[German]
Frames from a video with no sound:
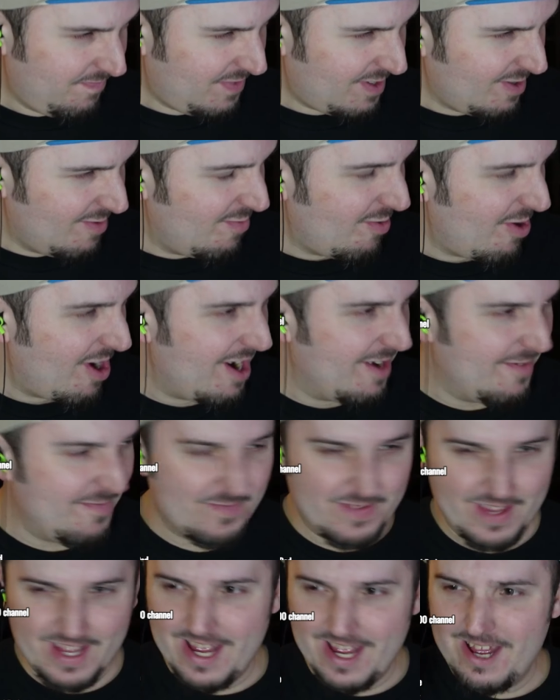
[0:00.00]
Boah,
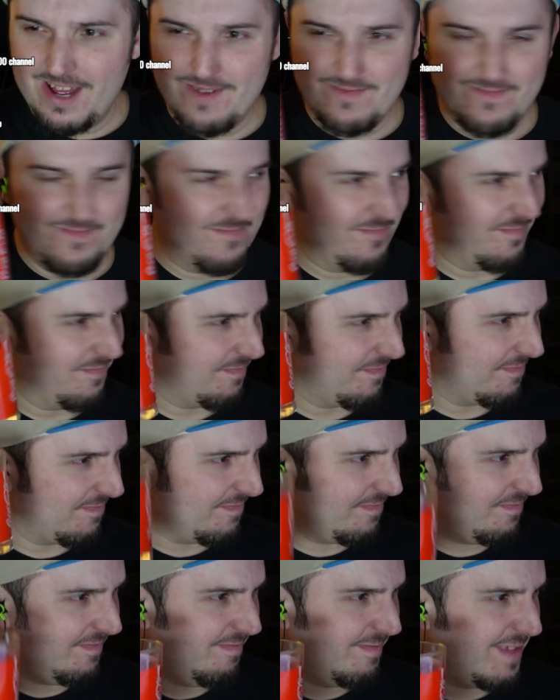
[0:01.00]
ähm,
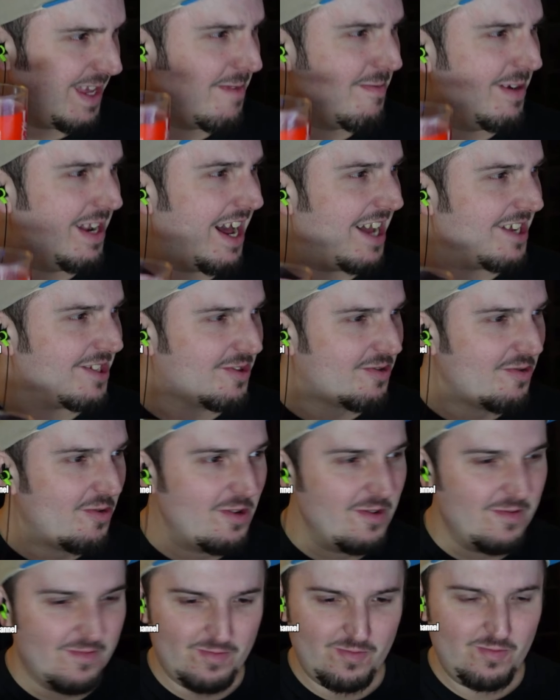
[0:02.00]
im Glas
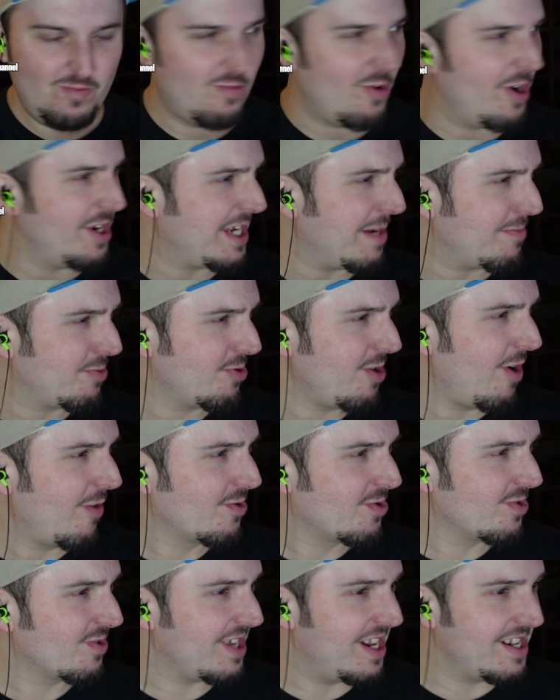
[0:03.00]
tun. Boah, ich habe schon
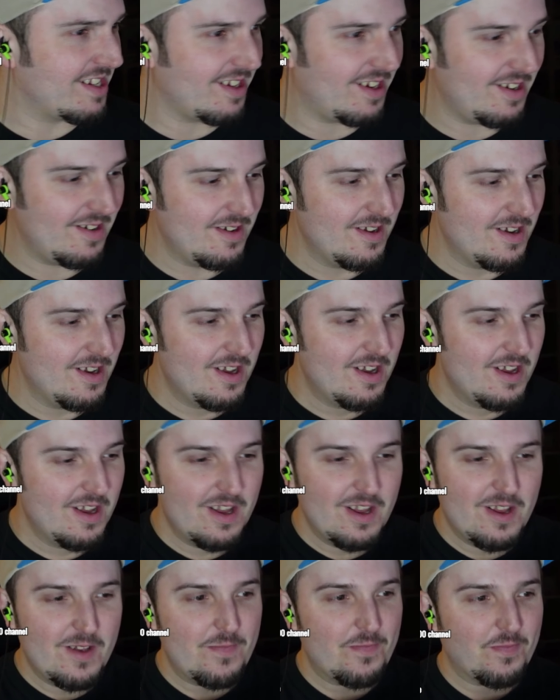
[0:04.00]
Aufschluss, Alter.
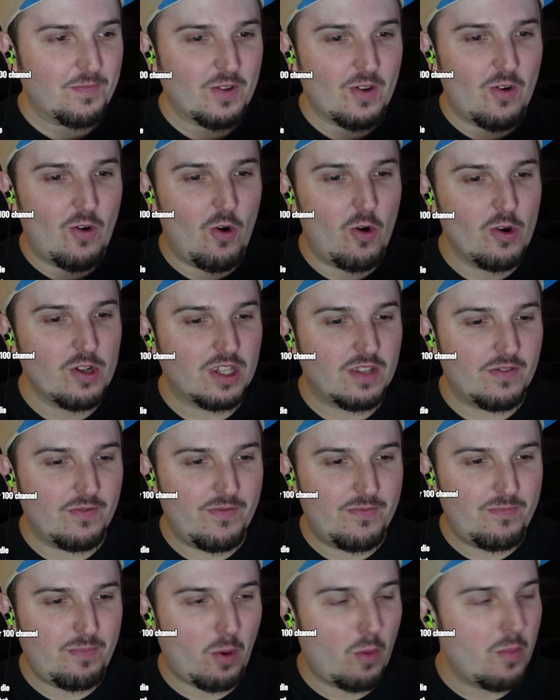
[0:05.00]

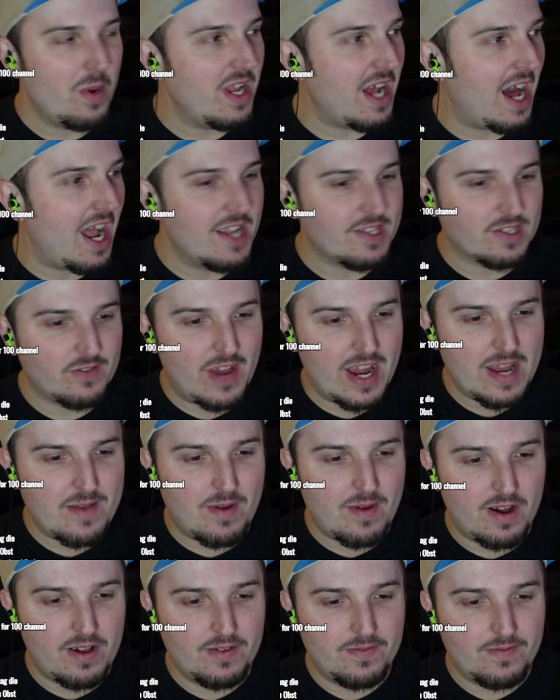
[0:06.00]
Und probieren alles auf einmal.